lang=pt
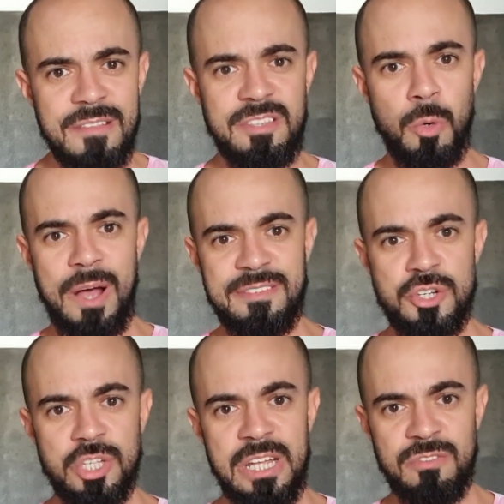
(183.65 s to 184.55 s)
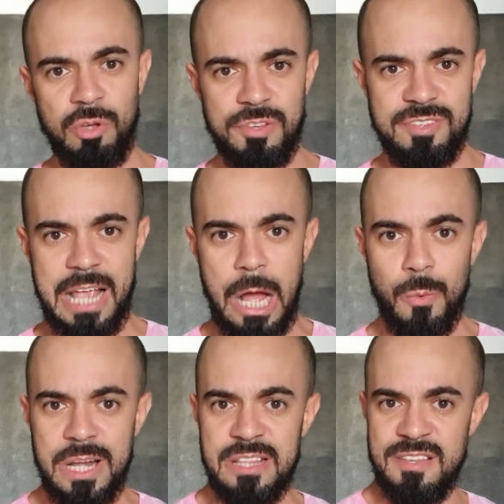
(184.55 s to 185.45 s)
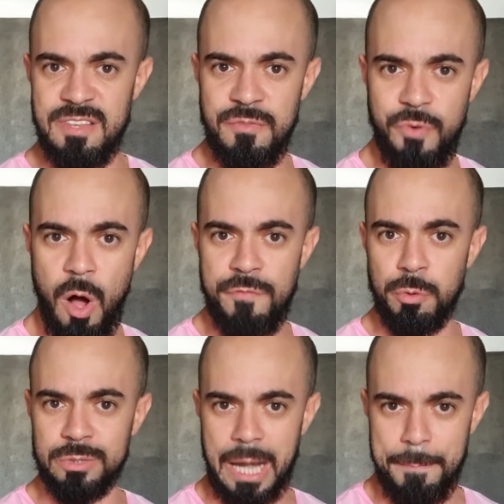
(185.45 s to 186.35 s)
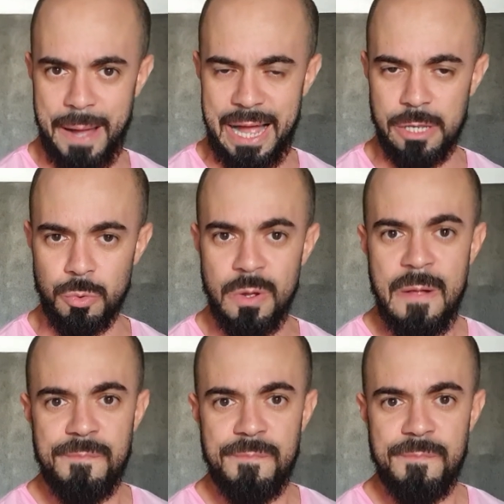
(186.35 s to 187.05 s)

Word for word: Se o assistente social ele desenvolve um trabalho